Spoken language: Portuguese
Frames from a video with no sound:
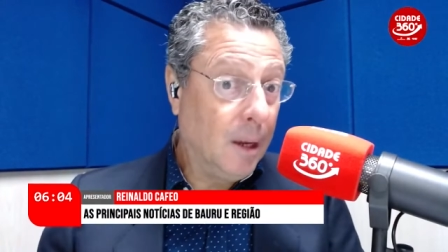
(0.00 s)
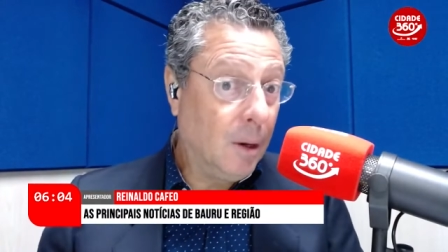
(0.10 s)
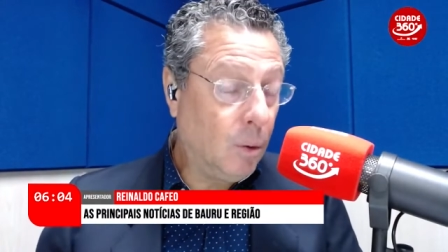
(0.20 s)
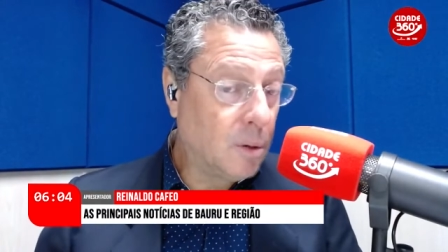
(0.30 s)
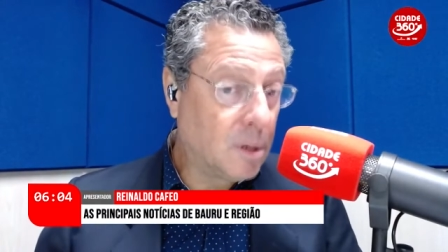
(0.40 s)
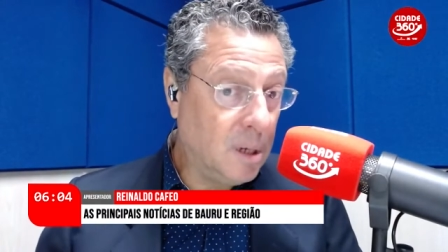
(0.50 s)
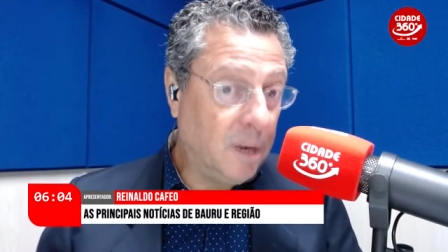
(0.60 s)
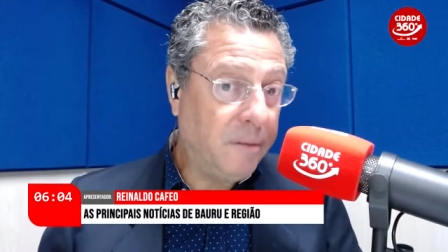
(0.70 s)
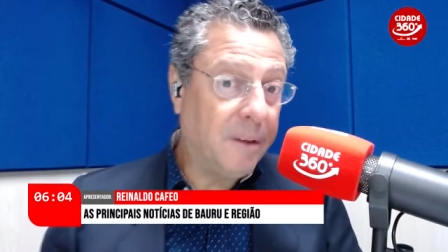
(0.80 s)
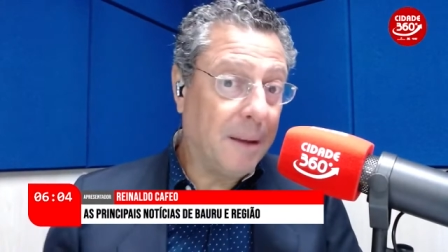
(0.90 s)

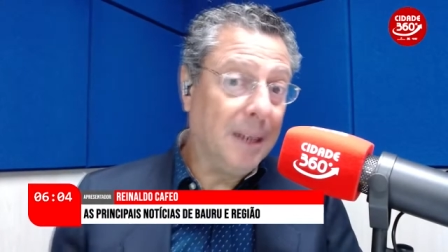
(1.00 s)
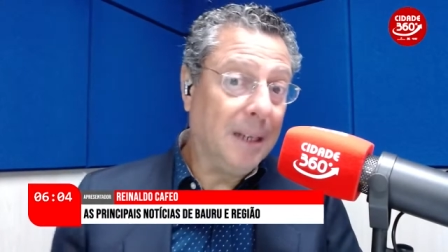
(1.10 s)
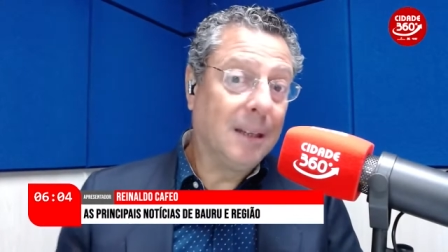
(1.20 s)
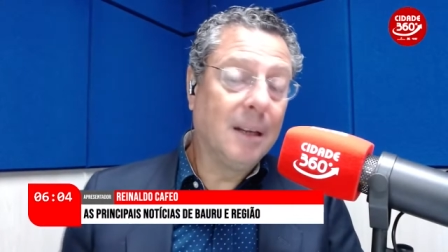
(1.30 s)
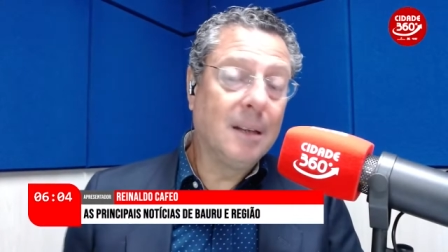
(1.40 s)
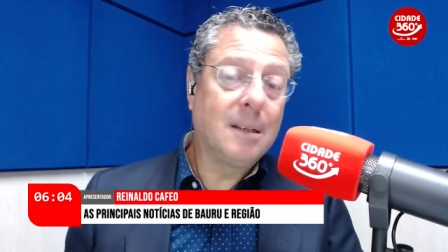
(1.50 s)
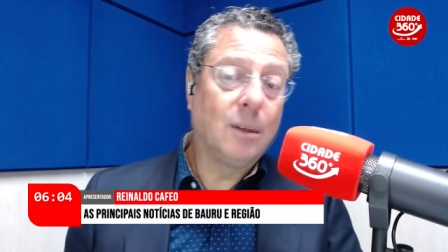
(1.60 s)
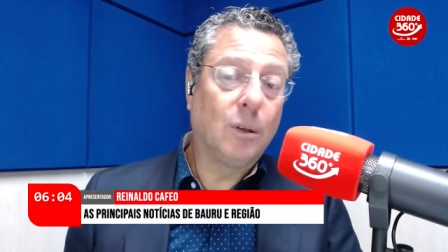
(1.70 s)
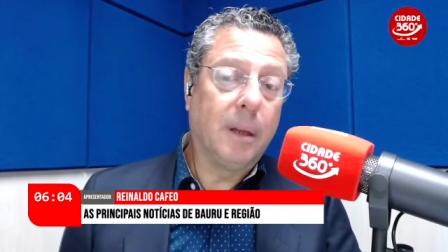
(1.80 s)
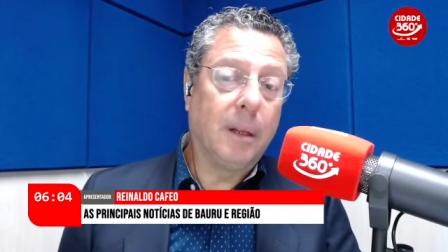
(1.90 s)
Inclusive, a militância
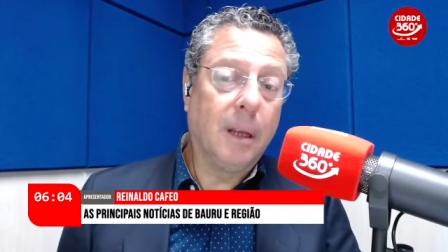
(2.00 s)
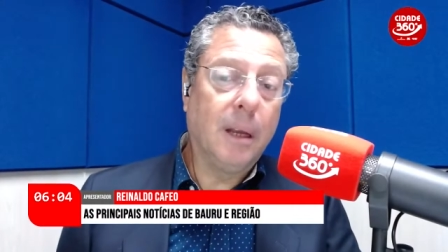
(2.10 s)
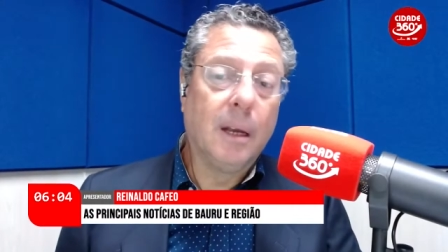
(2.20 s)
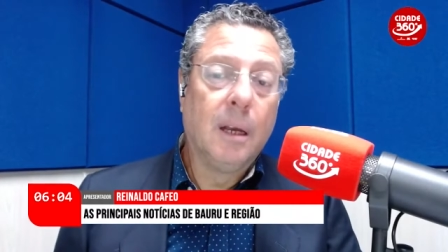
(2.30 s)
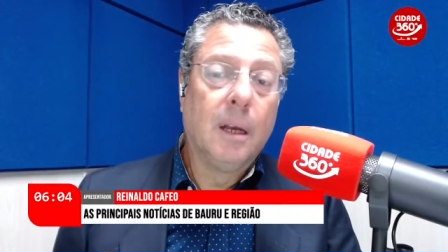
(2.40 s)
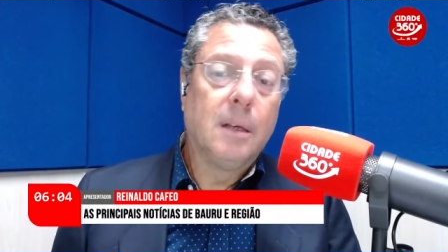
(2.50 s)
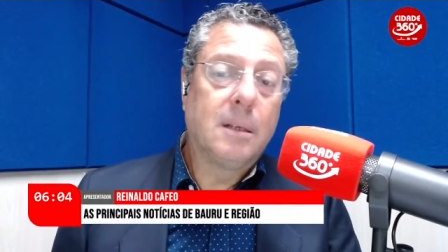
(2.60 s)
do PT